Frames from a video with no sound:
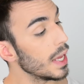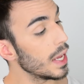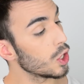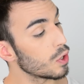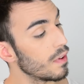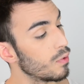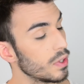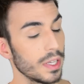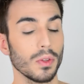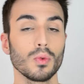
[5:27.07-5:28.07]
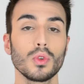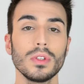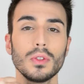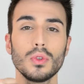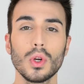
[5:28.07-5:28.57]
Et je vais venir donc
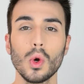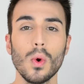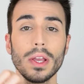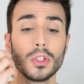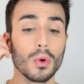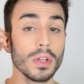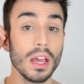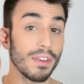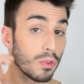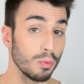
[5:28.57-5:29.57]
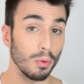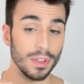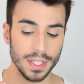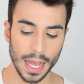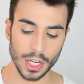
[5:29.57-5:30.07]
donner du glow et du relief à tout mon
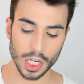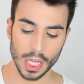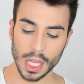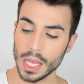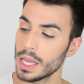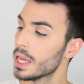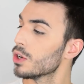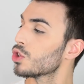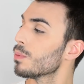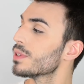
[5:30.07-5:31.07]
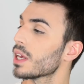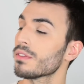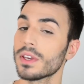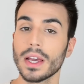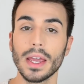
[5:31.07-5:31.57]
visage. Et je me
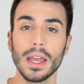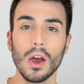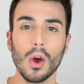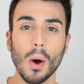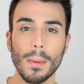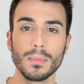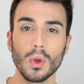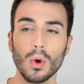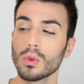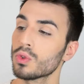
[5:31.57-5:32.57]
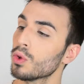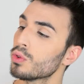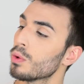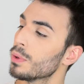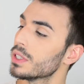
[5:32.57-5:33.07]
servirai euh, en même temps de
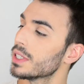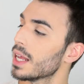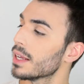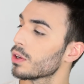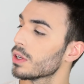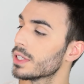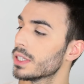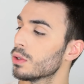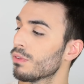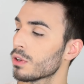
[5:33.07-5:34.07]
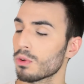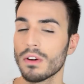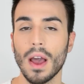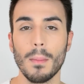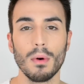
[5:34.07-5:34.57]
ce petit highlighter liquide de façon
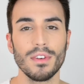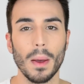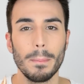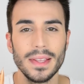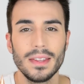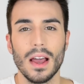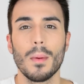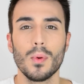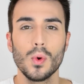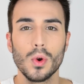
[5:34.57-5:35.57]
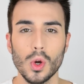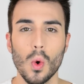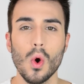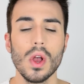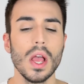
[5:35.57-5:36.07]
à vraiment faire péter un peu le
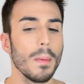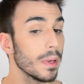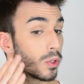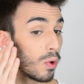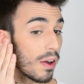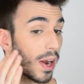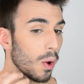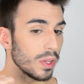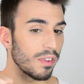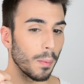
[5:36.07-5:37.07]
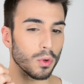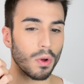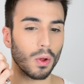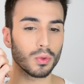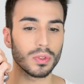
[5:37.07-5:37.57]
glow. Parce que là voilà on est vraiment je
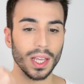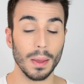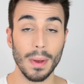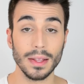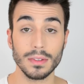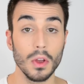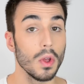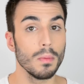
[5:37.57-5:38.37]
crois rendu très mat.